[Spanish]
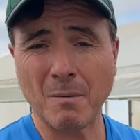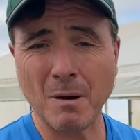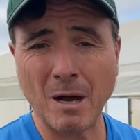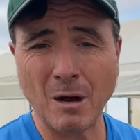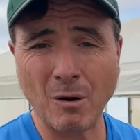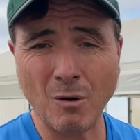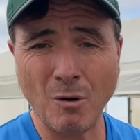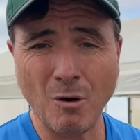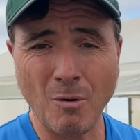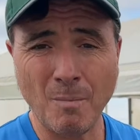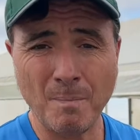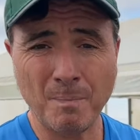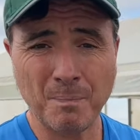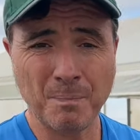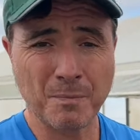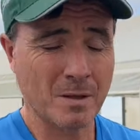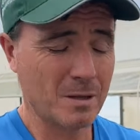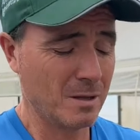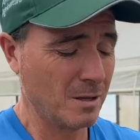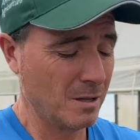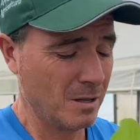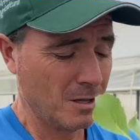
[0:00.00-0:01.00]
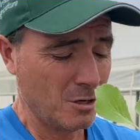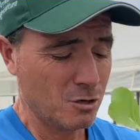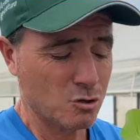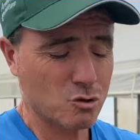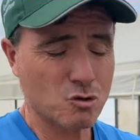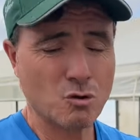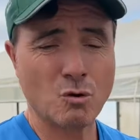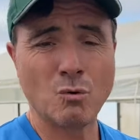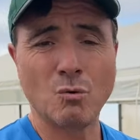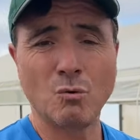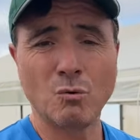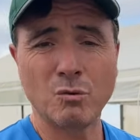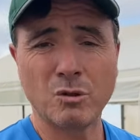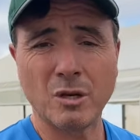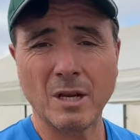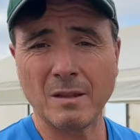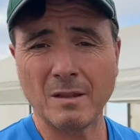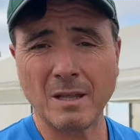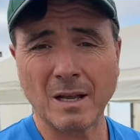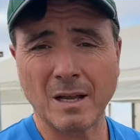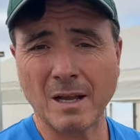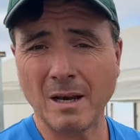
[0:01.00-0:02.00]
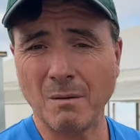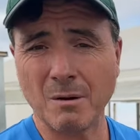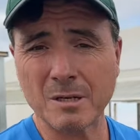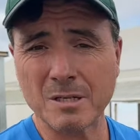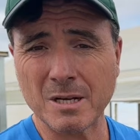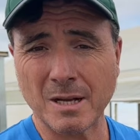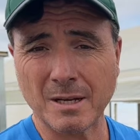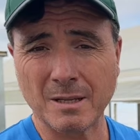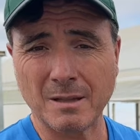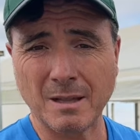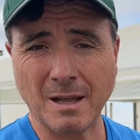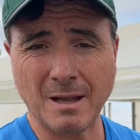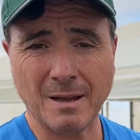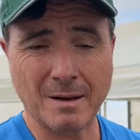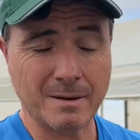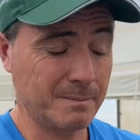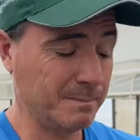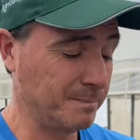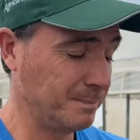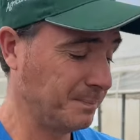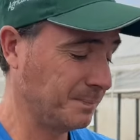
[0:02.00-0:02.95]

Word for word: abajo, son nutrientes que le vas a quitar.